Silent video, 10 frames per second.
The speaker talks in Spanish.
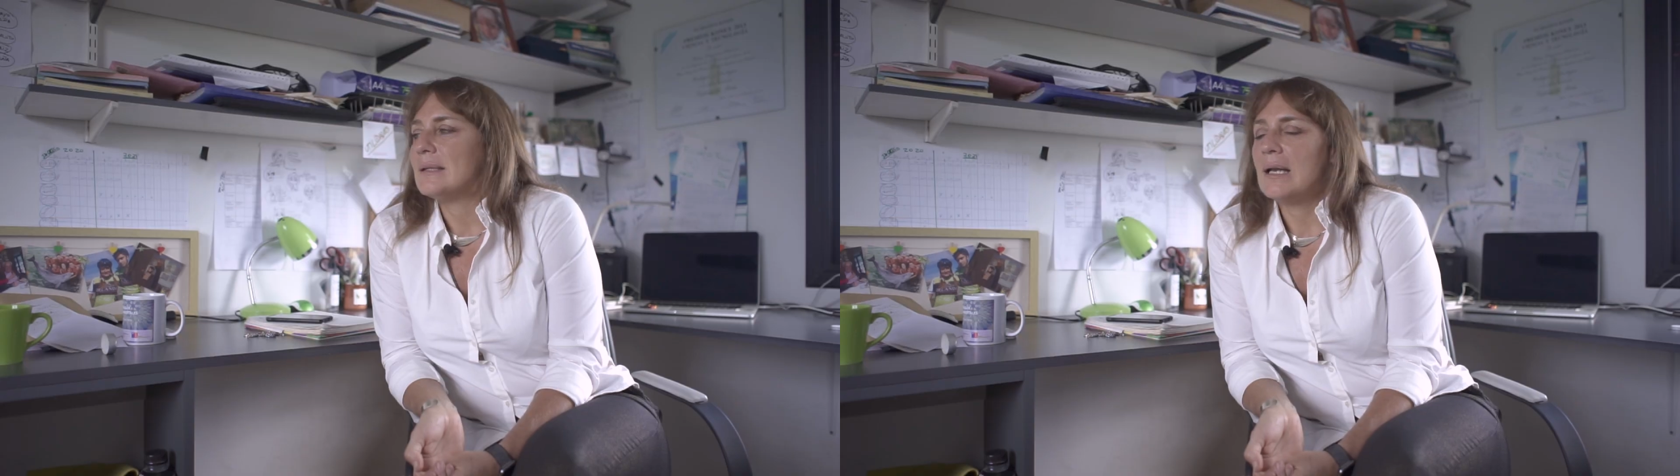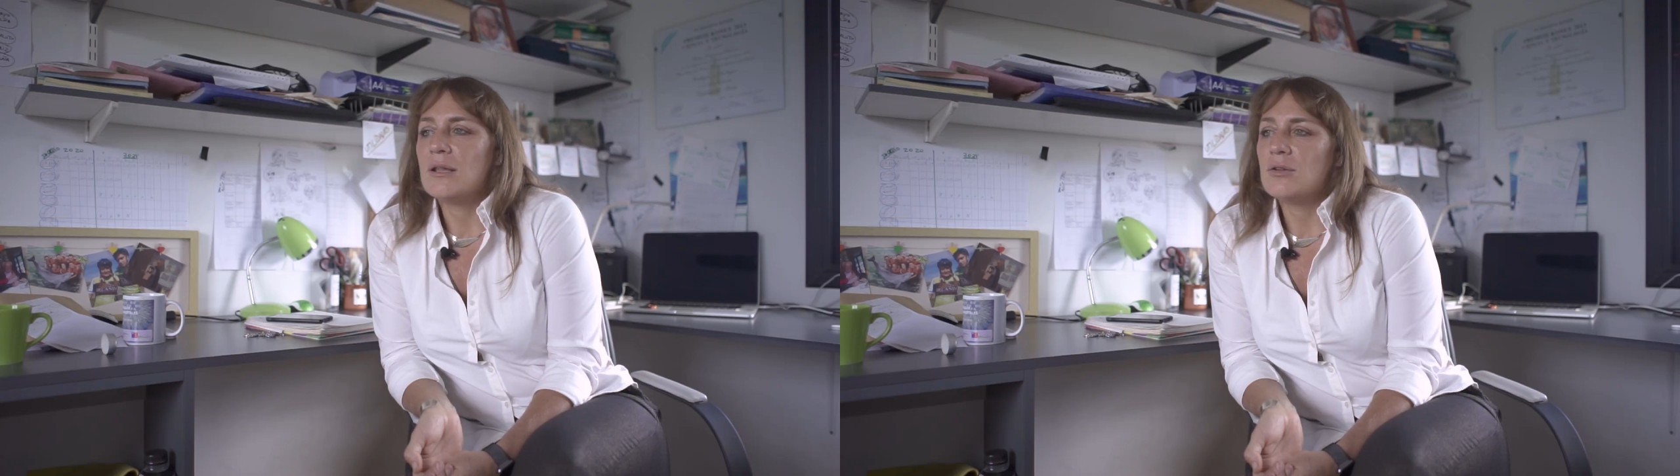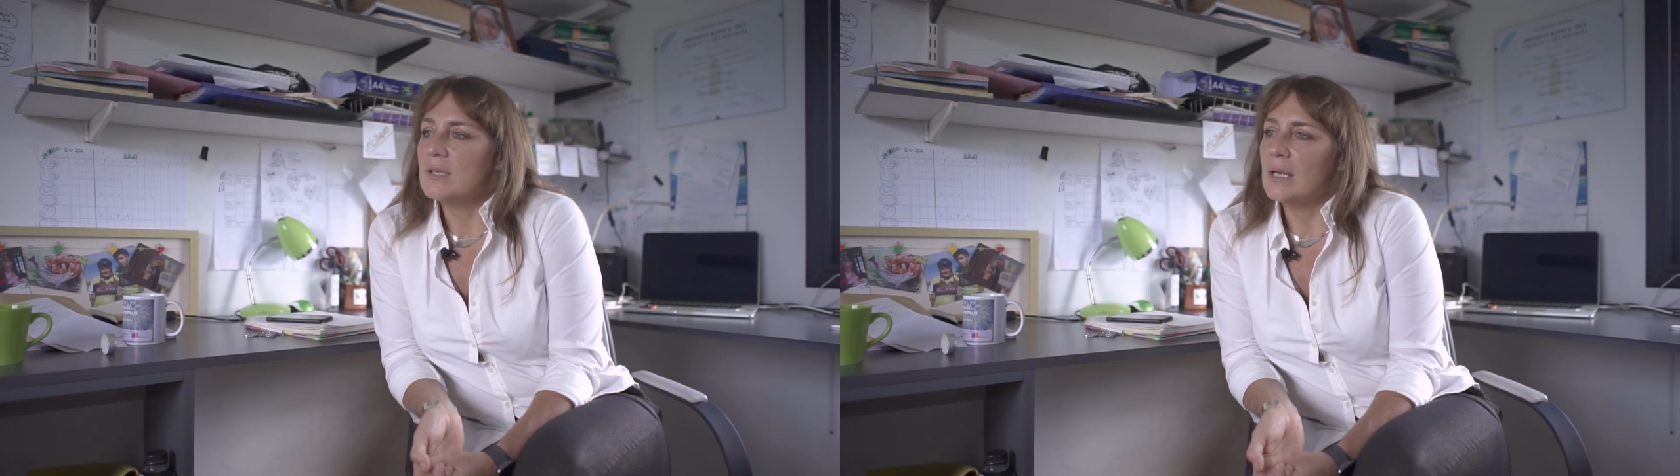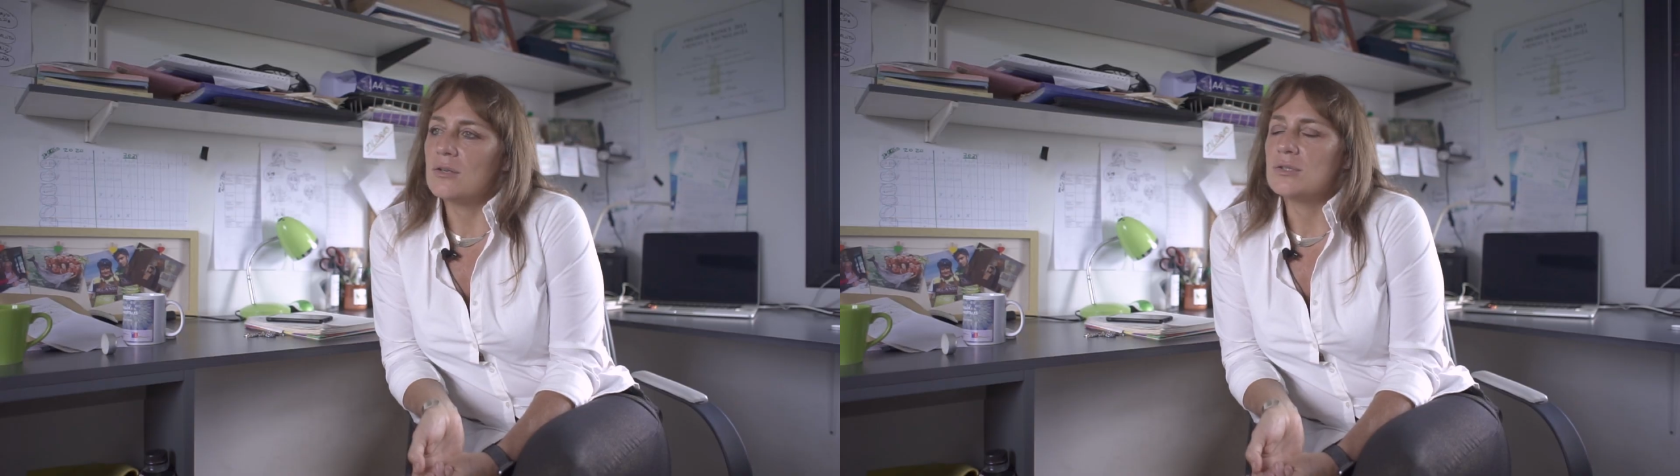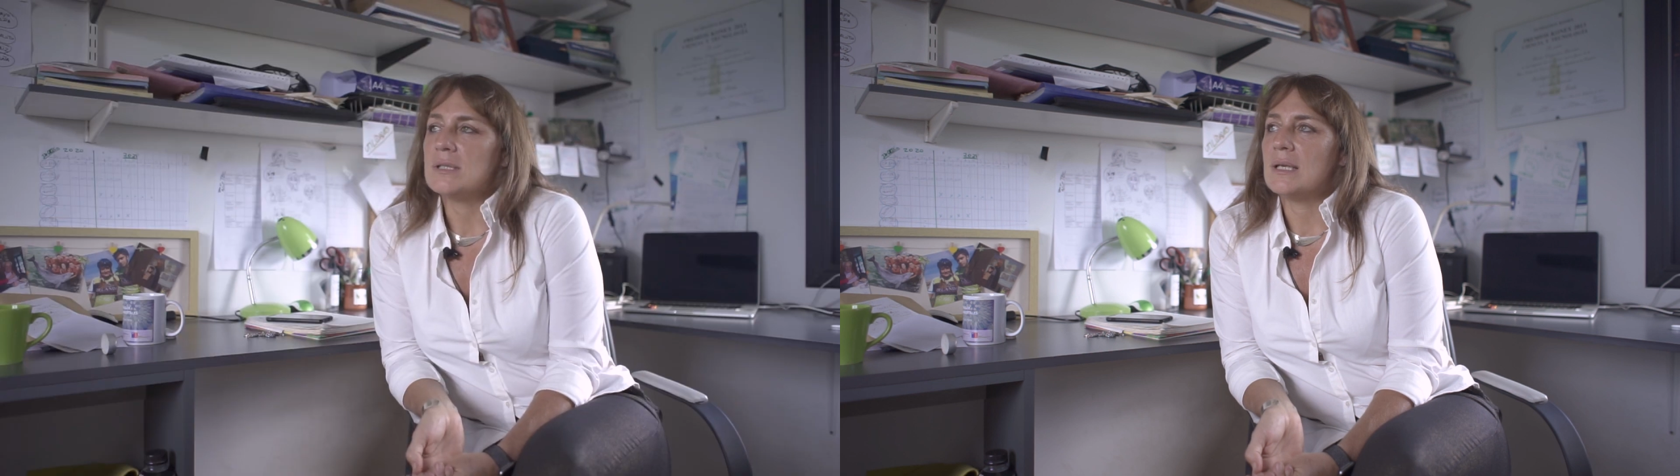que sean las 12 de
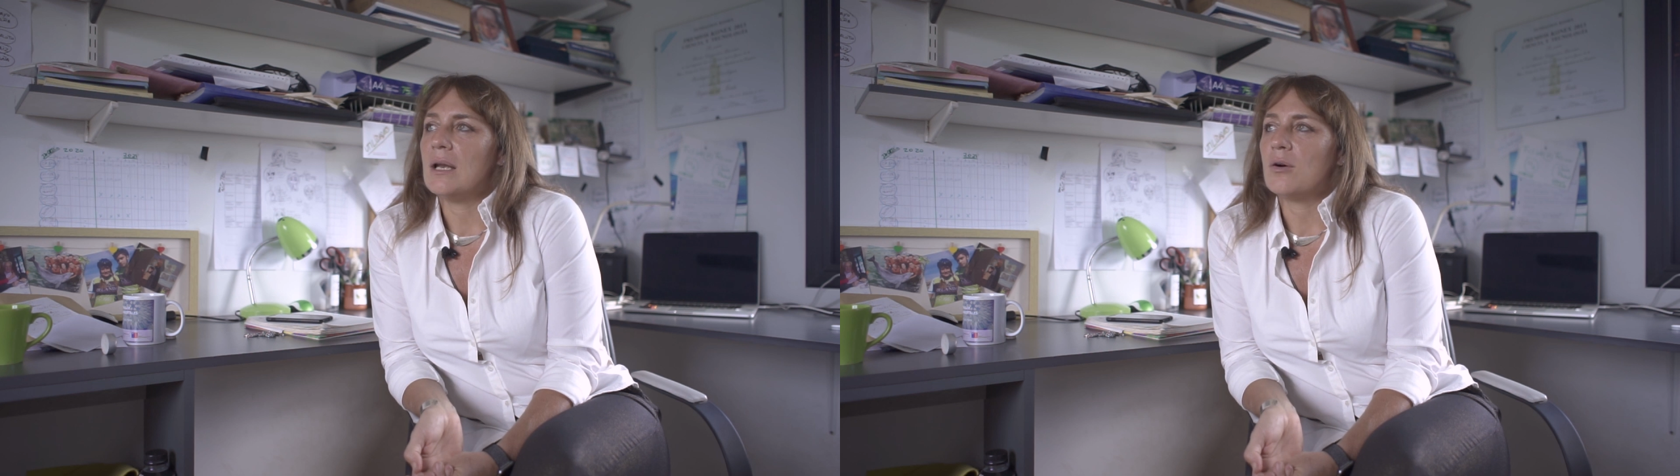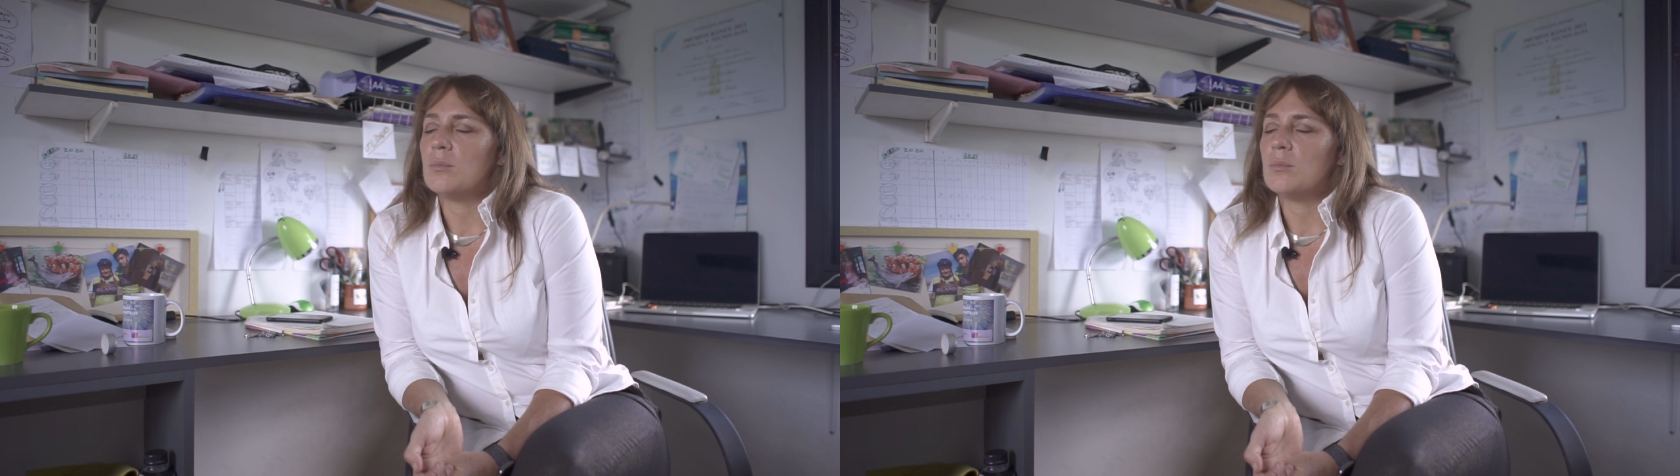la noche y siga en la